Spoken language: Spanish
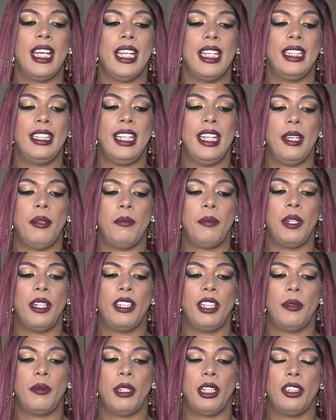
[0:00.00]
de
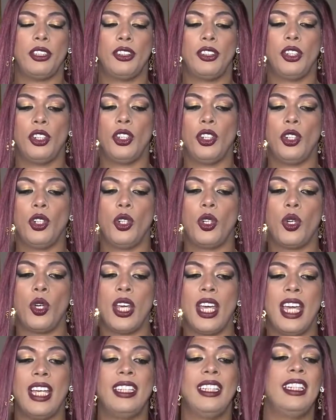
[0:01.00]
emprendimiento
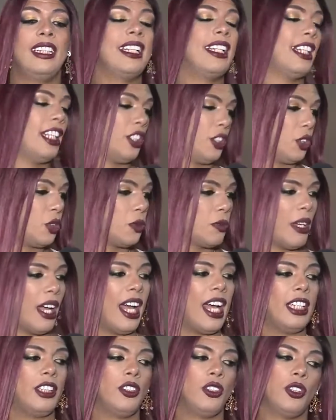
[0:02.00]
en derechos
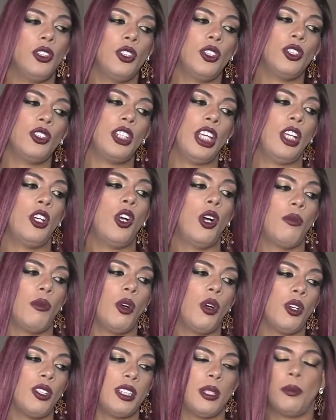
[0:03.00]
humanos, en
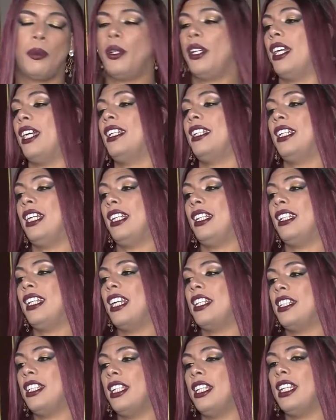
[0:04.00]
cómo se puede generar de
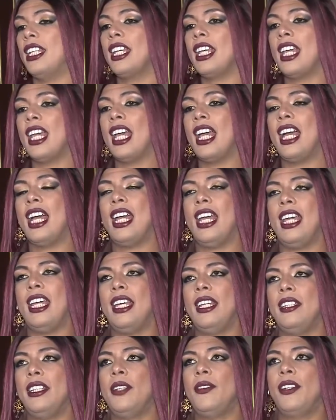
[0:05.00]
allí
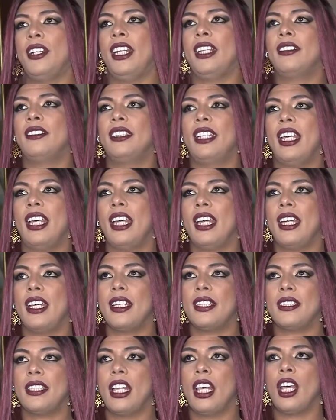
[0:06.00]
eh,
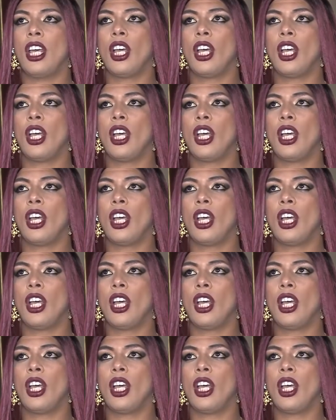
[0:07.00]
diferentes